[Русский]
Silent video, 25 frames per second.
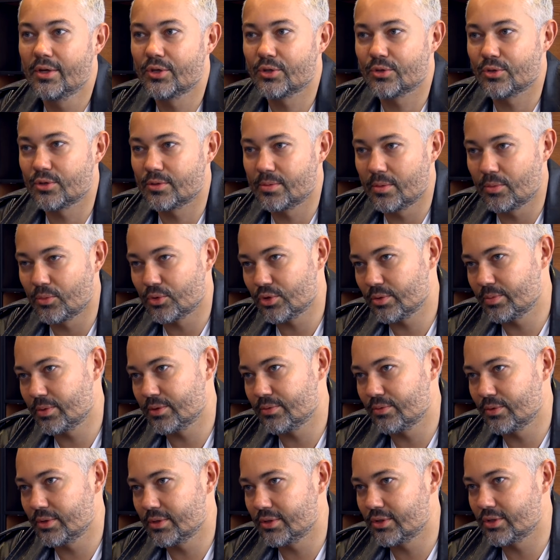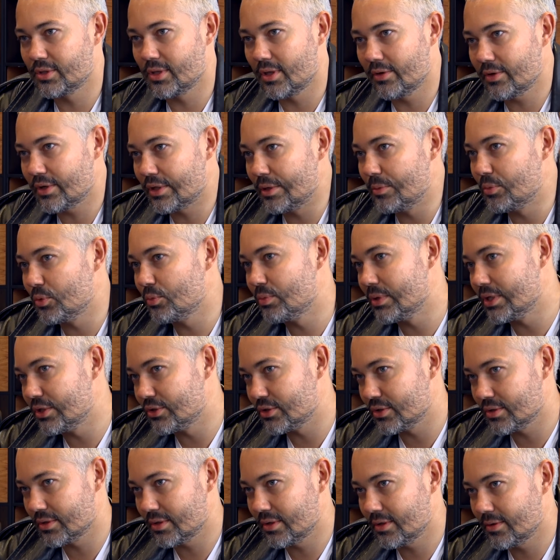что себе может позволить человек не
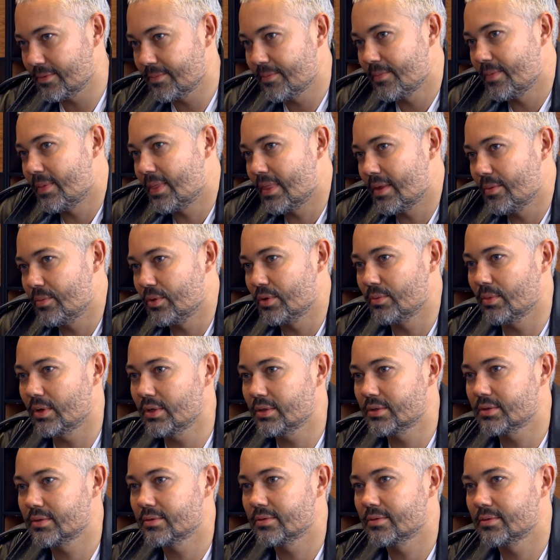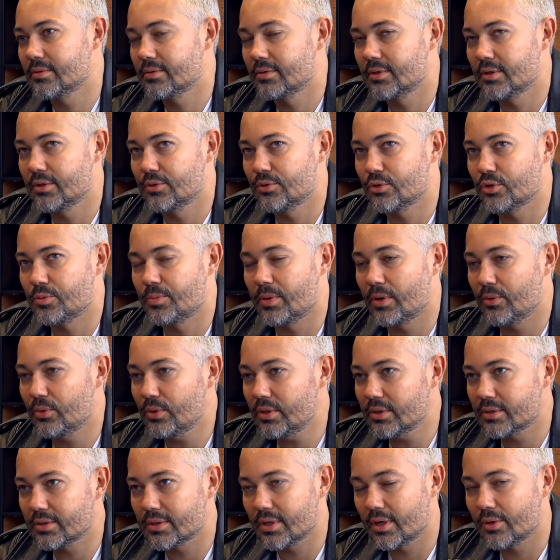публичный. Понимаете? Но ты идешь этом... по
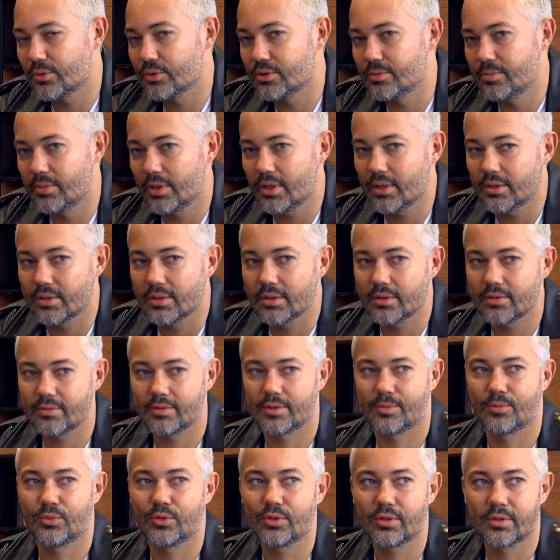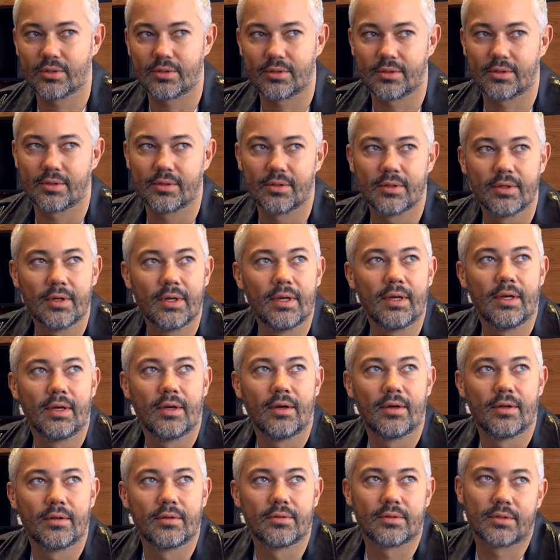улице, а у тебя нет возможности,
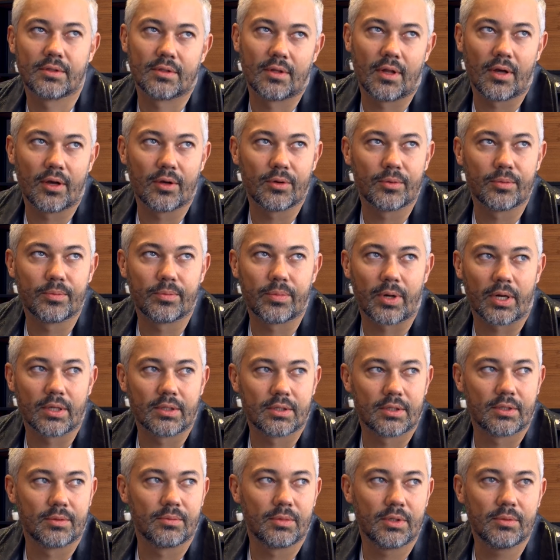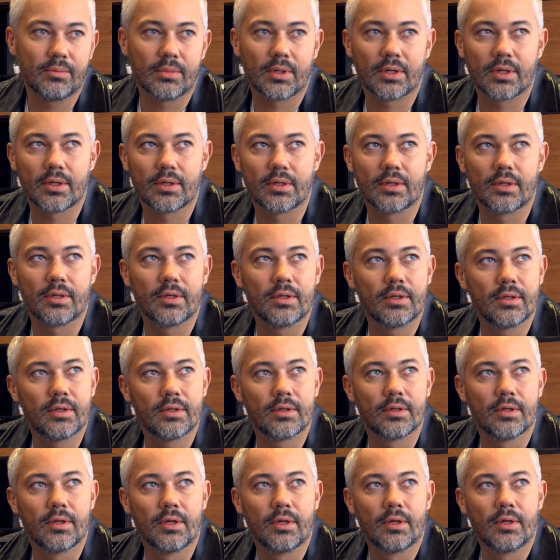не знаю, пройти мимо
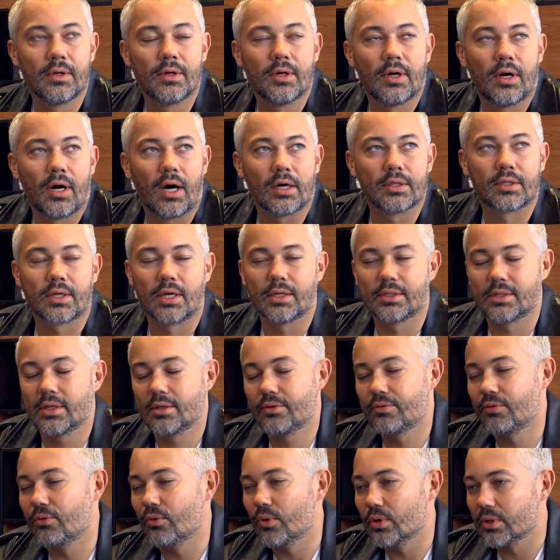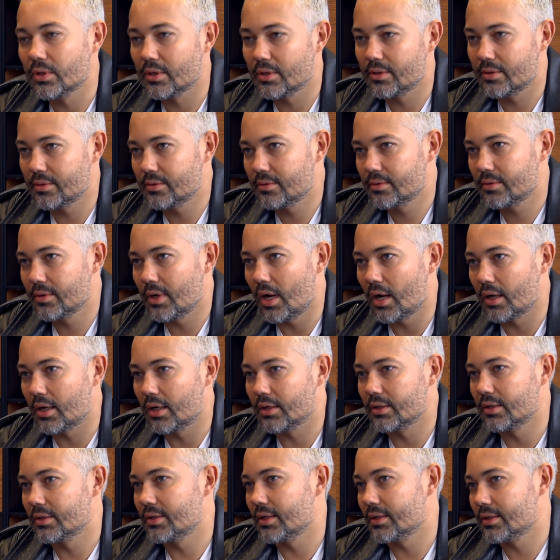и отказать фото. А
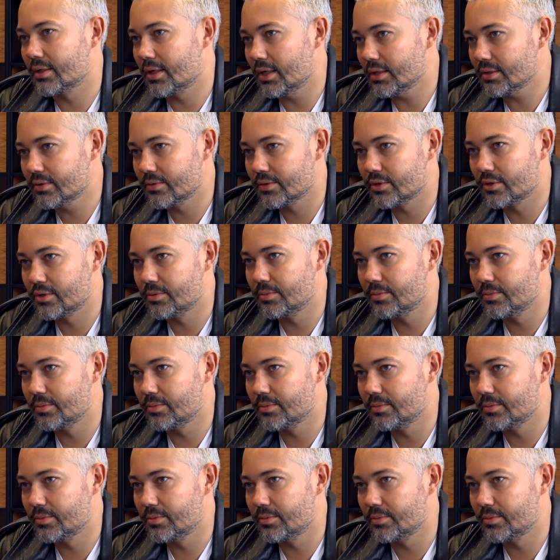когда ты отказываешь,